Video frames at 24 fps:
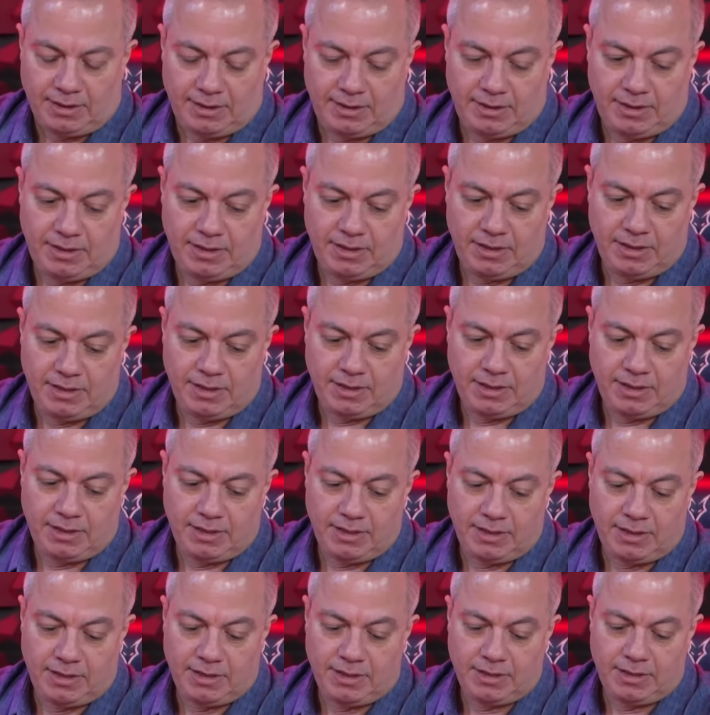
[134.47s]

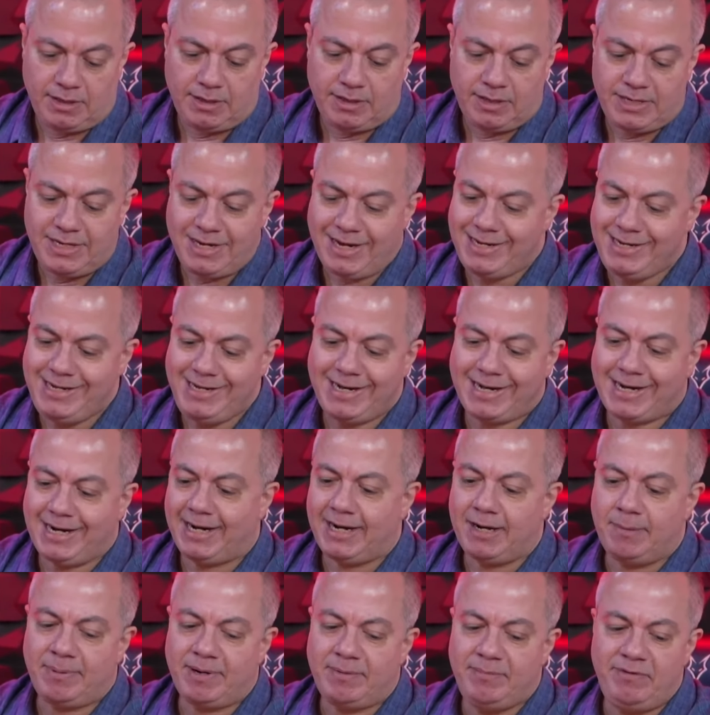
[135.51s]
E, e ali,
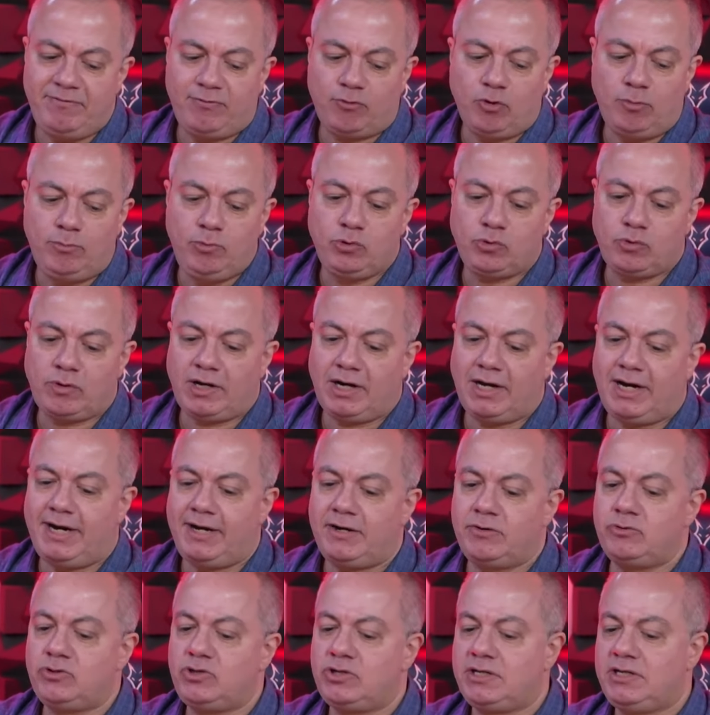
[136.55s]
cara, para mim ficou muito
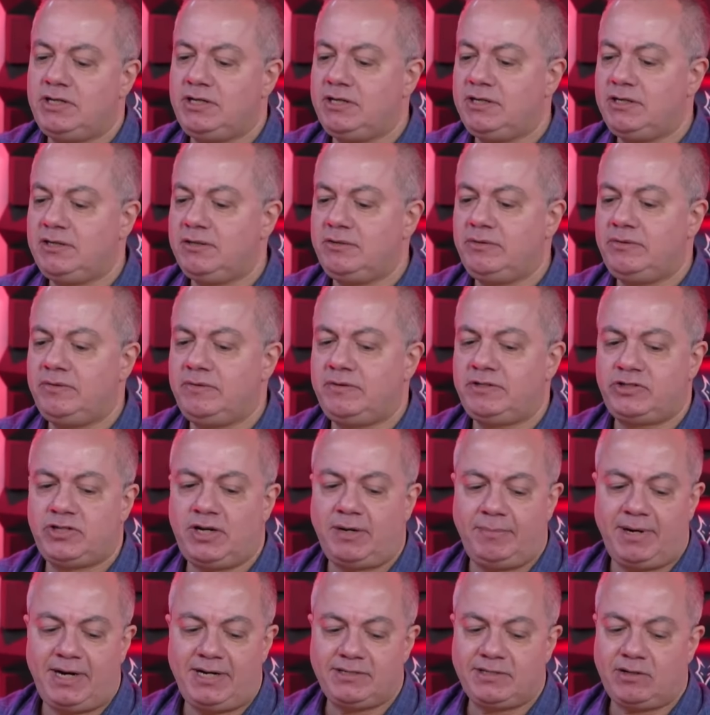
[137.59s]
claro de que
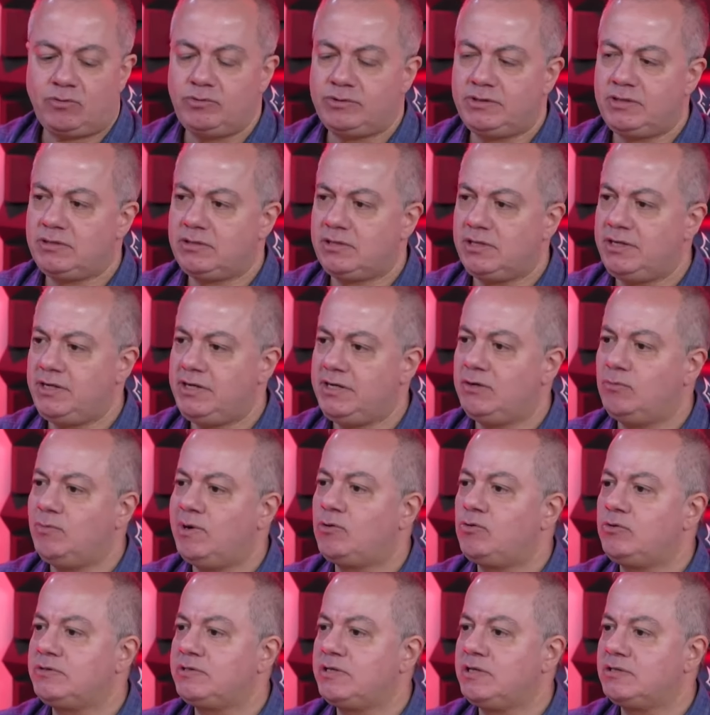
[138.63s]
jamais aconteceria
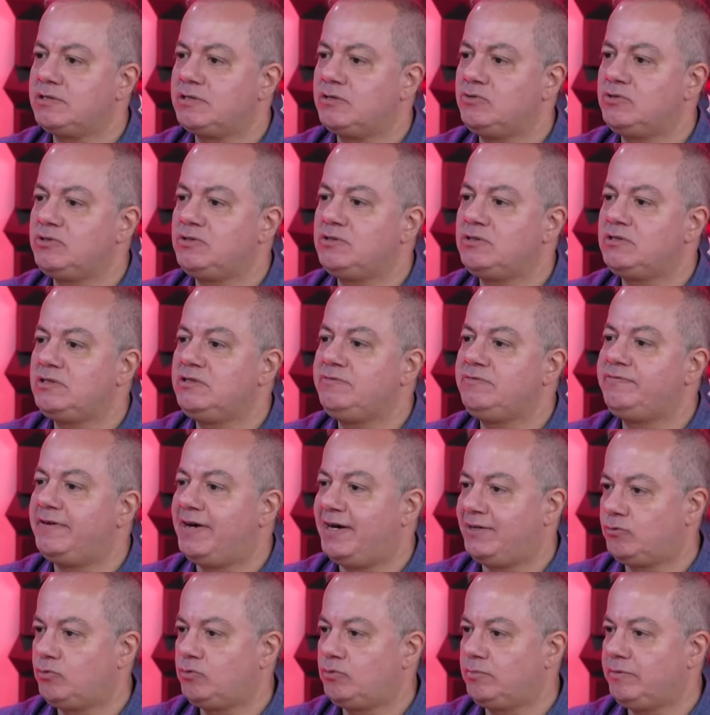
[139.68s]
uma concessão de
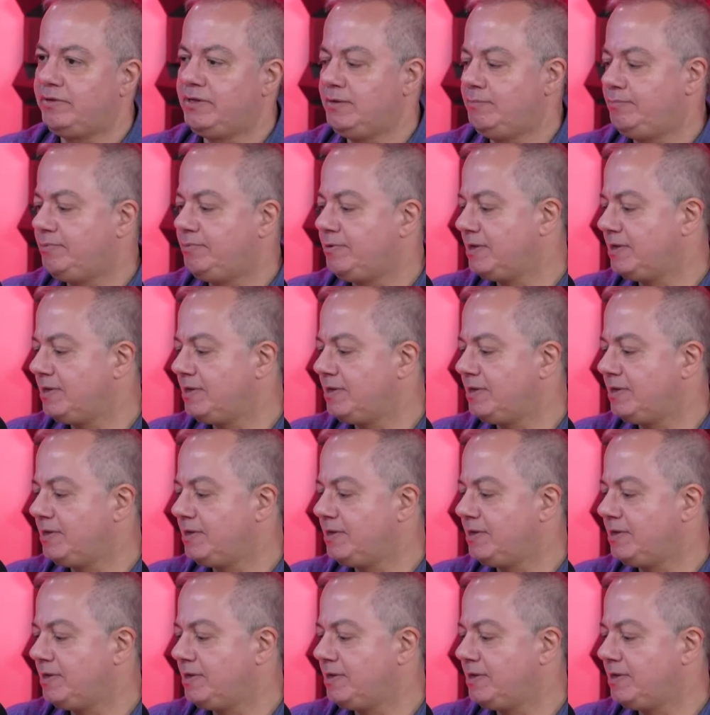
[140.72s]
fato, né?